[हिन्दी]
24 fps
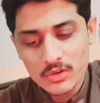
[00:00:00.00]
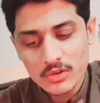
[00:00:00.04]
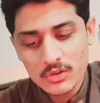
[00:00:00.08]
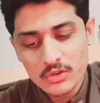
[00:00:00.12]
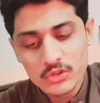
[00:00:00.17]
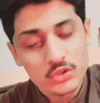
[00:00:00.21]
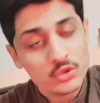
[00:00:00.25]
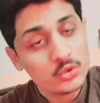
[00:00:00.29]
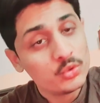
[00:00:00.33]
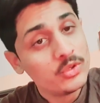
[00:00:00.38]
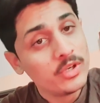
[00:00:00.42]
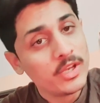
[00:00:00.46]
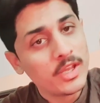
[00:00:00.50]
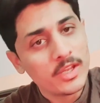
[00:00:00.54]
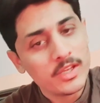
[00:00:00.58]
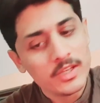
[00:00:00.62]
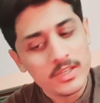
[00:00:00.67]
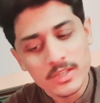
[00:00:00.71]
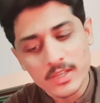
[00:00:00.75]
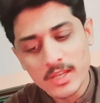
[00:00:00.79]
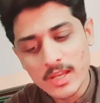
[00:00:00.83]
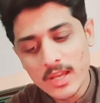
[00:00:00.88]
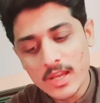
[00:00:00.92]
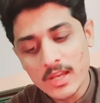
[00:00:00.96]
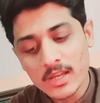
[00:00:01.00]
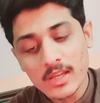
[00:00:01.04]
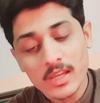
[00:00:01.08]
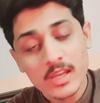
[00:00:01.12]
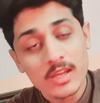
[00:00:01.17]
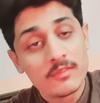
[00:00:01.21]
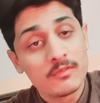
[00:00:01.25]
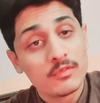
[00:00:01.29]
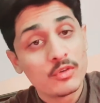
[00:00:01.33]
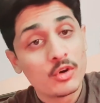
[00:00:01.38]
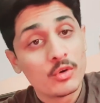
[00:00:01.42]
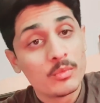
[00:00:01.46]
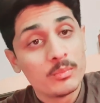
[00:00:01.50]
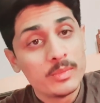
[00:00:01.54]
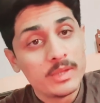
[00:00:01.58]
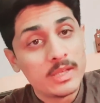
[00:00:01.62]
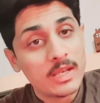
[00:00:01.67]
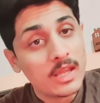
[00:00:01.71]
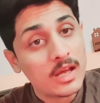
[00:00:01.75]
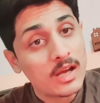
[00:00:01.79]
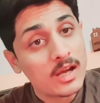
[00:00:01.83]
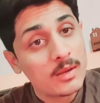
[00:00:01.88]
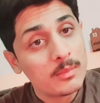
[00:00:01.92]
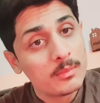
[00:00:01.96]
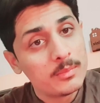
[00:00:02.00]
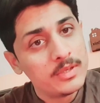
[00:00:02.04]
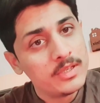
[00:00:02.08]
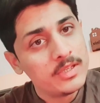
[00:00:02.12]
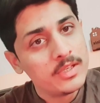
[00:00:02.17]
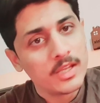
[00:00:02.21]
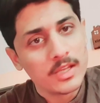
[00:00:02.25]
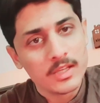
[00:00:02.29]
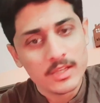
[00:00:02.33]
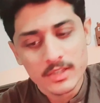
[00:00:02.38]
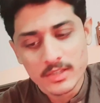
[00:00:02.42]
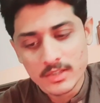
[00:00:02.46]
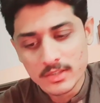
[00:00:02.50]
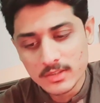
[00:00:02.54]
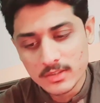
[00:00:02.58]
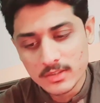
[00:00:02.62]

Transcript: यूं नहीं है कि वो मिला भी नहीं